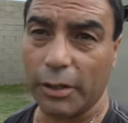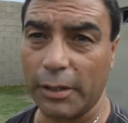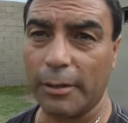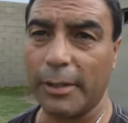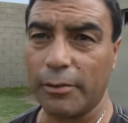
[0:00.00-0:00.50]
Que
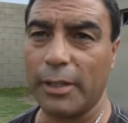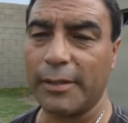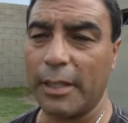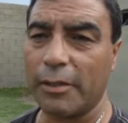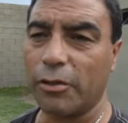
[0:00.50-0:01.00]
se va a hacer una
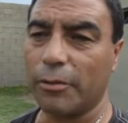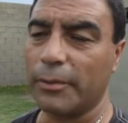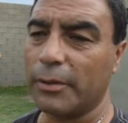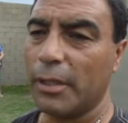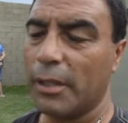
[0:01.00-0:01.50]

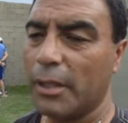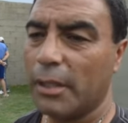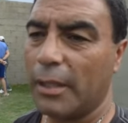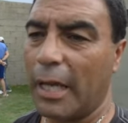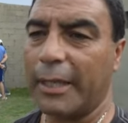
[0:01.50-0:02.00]
selección
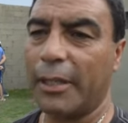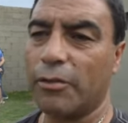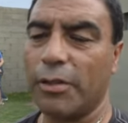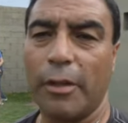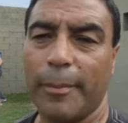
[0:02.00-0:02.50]

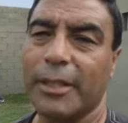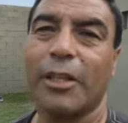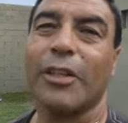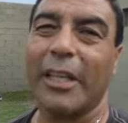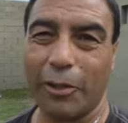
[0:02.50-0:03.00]
aquellos seguramente
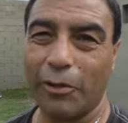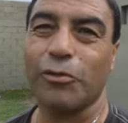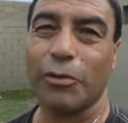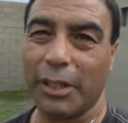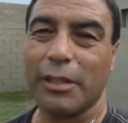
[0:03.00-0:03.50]
que han estado en
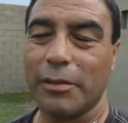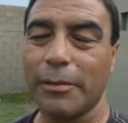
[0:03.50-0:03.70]
su 15. ¿A